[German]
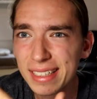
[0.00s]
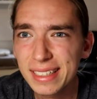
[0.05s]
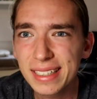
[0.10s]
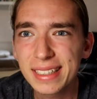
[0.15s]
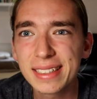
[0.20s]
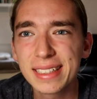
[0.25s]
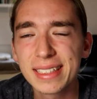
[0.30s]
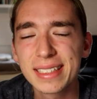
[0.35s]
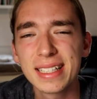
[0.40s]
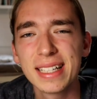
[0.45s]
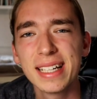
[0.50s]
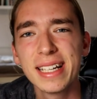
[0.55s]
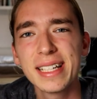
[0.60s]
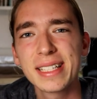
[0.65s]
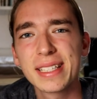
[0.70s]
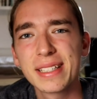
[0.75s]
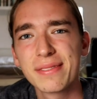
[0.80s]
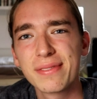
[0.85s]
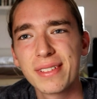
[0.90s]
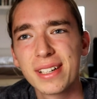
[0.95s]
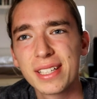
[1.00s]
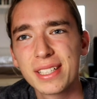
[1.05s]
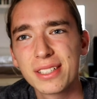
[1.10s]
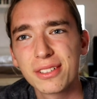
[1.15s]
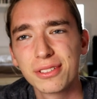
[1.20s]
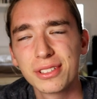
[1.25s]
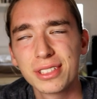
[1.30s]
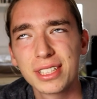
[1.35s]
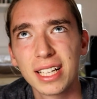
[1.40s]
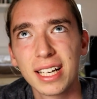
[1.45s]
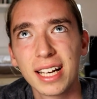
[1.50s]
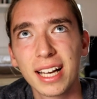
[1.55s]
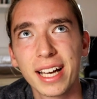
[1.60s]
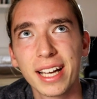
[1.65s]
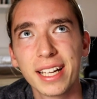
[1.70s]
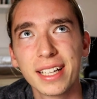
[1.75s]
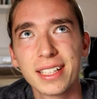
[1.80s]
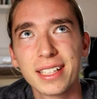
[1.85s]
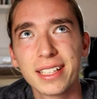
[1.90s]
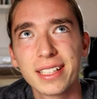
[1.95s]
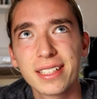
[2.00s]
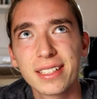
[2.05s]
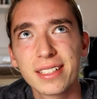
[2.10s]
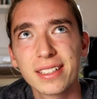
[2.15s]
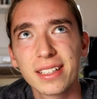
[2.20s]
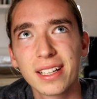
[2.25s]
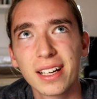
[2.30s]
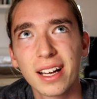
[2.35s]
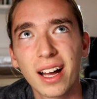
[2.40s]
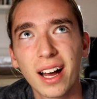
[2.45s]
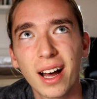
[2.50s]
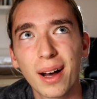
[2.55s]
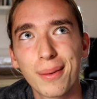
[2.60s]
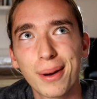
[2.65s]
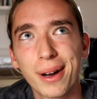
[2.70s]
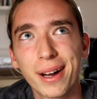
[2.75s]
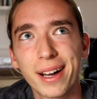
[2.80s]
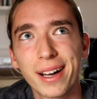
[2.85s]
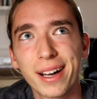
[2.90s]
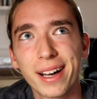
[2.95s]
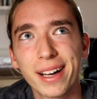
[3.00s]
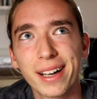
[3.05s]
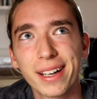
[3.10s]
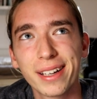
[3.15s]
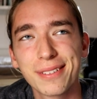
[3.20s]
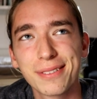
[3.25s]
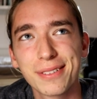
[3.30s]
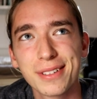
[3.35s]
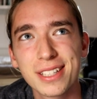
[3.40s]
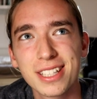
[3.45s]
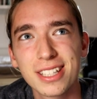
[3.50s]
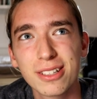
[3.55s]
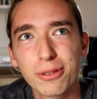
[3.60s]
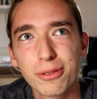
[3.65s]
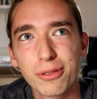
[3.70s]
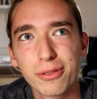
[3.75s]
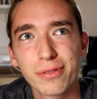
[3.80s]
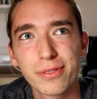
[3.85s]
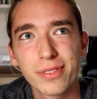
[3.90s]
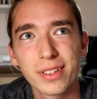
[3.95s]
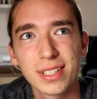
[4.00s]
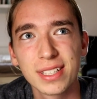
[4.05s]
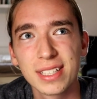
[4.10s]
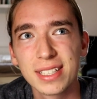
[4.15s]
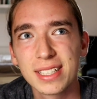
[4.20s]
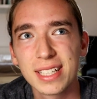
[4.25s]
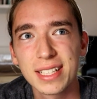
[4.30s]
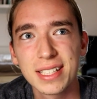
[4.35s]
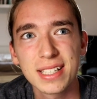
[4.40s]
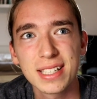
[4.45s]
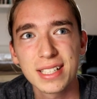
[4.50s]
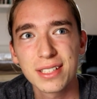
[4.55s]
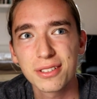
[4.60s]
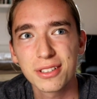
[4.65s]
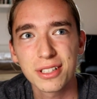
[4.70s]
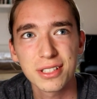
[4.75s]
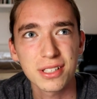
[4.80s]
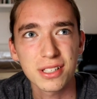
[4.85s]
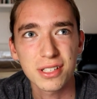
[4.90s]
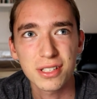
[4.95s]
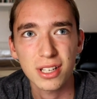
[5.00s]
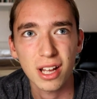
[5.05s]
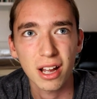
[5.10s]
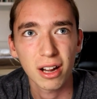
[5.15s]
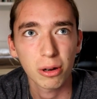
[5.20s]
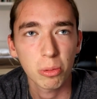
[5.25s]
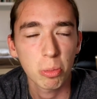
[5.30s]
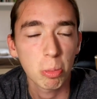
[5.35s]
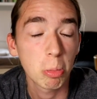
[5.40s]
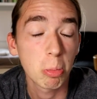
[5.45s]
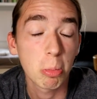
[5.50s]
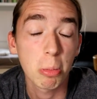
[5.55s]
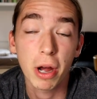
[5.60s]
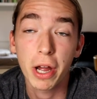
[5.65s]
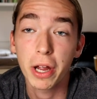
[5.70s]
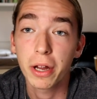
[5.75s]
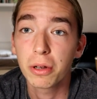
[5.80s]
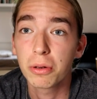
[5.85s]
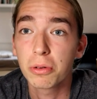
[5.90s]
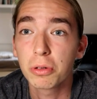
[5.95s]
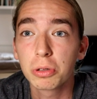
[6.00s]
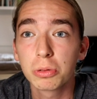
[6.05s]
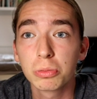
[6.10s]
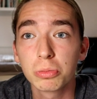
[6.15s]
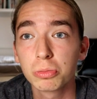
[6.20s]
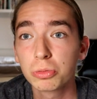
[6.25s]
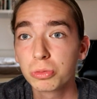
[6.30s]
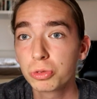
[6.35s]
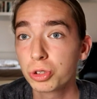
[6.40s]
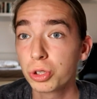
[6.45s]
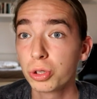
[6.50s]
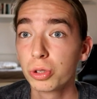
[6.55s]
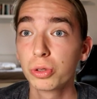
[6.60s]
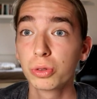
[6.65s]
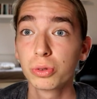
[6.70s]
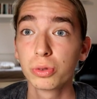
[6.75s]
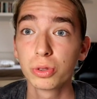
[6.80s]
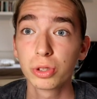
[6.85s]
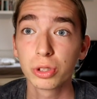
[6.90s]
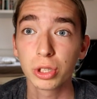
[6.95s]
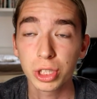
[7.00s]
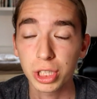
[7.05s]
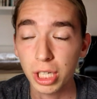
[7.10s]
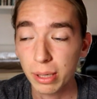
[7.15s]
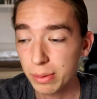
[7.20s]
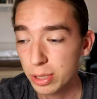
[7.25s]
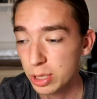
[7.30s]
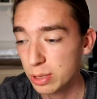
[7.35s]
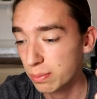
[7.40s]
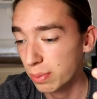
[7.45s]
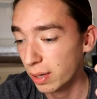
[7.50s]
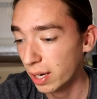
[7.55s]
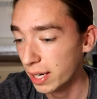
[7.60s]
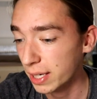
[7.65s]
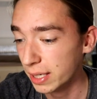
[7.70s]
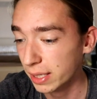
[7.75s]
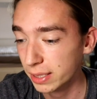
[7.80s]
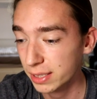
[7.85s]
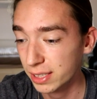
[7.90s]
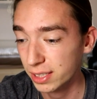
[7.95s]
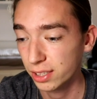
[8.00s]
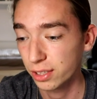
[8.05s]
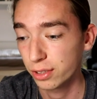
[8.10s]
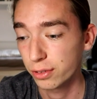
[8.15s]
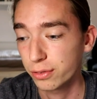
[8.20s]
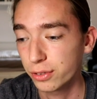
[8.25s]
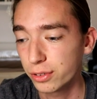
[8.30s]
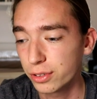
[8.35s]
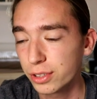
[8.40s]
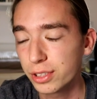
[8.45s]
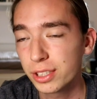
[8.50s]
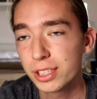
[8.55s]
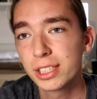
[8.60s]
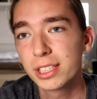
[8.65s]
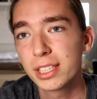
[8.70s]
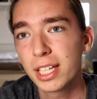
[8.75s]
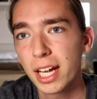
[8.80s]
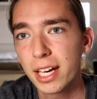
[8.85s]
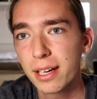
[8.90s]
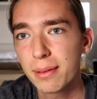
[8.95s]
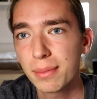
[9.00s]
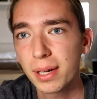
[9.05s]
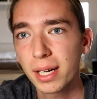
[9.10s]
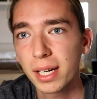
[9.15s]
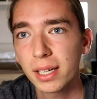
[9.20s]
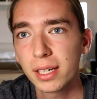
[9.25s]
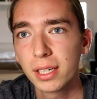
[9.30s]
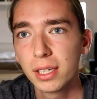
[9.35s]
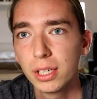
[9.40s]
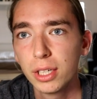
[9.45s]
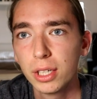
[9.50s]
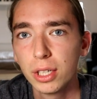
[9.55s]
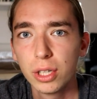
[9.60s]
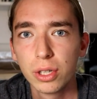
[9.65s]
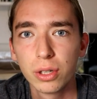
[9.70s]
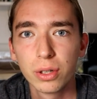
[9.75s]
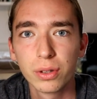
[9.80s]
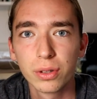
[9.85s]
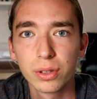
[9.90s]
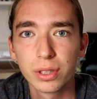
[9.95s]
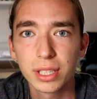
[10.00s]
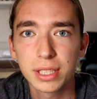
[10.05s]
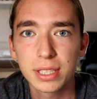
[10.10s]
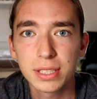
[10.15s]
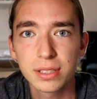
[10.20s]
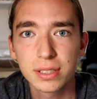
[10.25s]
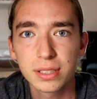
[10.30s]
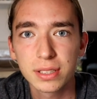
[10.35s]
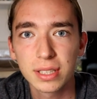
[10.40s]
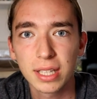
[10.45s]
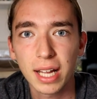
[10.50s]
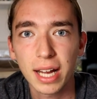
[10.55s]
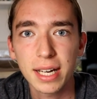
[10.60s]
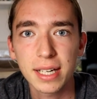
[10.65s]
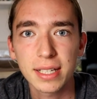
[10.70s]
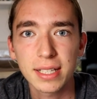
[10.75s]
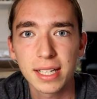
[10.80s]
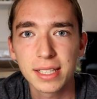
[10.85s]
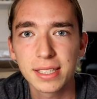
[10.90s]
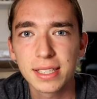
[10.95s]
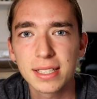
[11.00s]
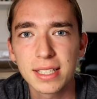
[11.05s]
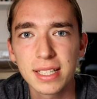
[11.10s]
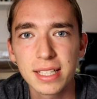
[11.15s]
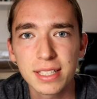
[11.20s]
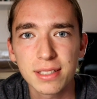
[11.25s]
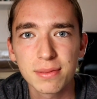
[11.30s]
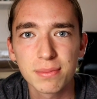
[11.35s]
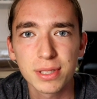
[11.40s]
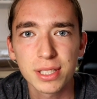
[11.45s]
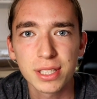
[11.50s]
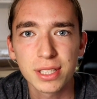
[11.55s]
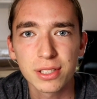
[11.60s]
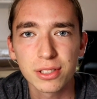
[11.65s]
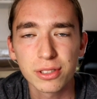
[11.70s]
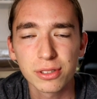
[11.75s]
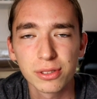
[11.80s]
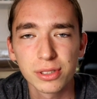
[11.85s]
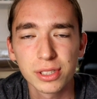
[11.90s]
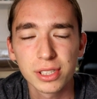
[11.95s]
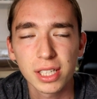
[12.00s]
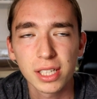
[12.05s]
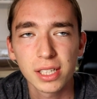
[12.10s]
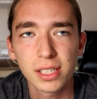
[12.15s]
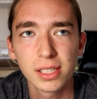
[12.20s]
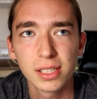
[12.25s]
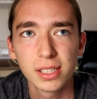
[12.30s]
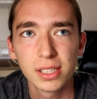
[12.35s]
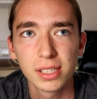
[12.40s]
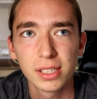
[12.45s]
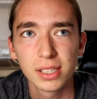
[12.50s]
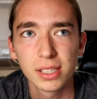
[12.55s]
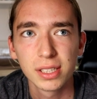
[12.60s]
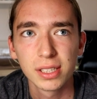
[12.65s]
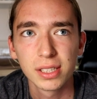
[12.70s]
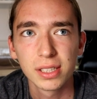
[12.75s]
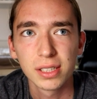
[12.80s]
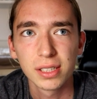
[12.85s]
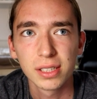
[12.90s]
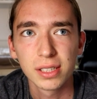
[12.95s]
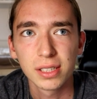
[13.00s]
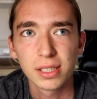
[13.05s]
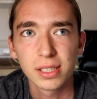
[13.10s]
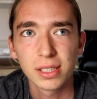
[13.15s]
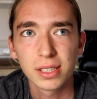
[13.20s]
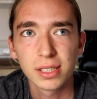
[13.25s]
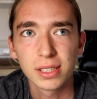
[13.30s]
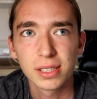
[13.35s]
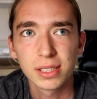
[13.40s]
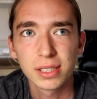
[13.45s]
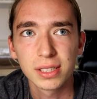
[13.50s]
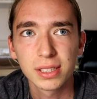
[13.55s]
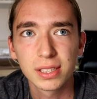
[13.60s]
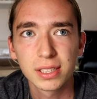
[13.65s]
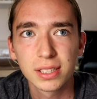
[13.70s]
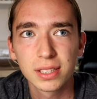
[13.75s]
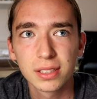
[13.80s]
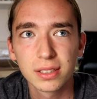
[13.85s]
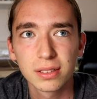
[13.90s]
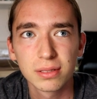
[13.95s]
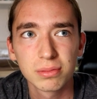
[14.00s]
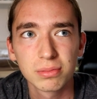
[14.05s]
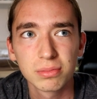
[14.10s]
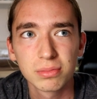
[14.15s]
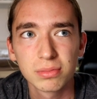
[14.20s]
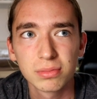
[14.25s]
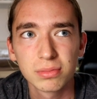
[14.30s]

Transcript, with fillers: ist es das Lesen, was drunter leidet, aber ich finde es doof. Es ist jetzt nicht so, dass ich sage, Mai, schön und gut, ich habe jetzt ein paar andere Dinge gefunden, die ich gerne mache und jetzt leidet halt das Lesen ein bisschen drunter. Es ist.